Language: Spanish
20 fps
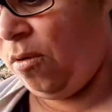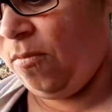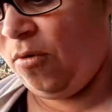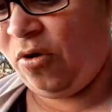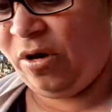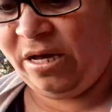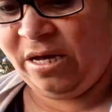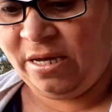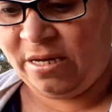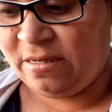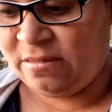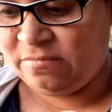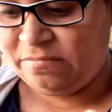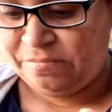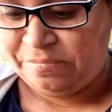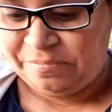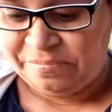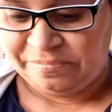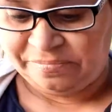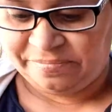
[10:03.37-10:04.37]
como que,
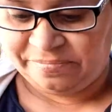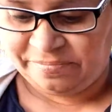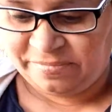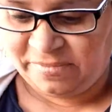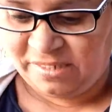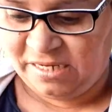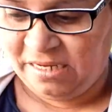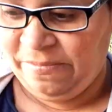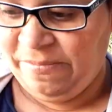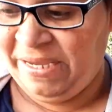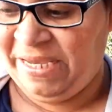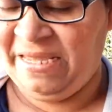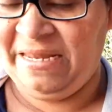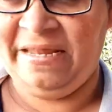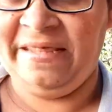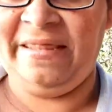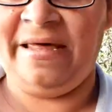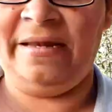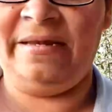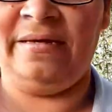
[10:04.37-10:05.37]
me
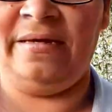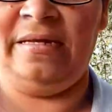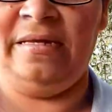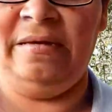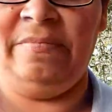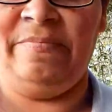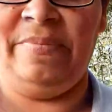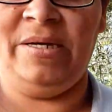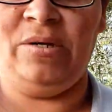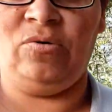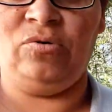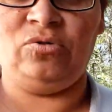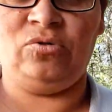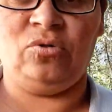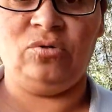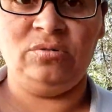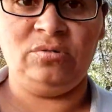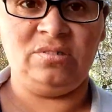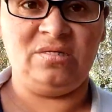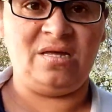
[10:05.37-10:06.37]
quiere dar gripe o
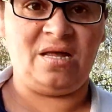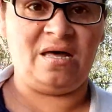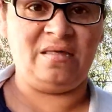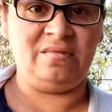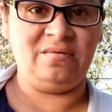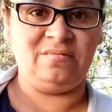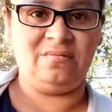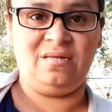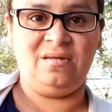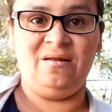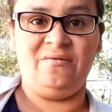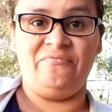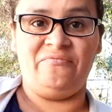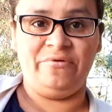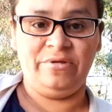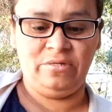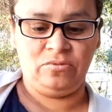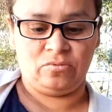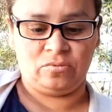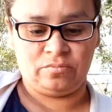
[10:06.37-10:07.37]
tos, ha de ser el
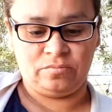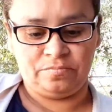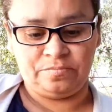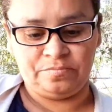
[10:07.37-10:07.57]
frío.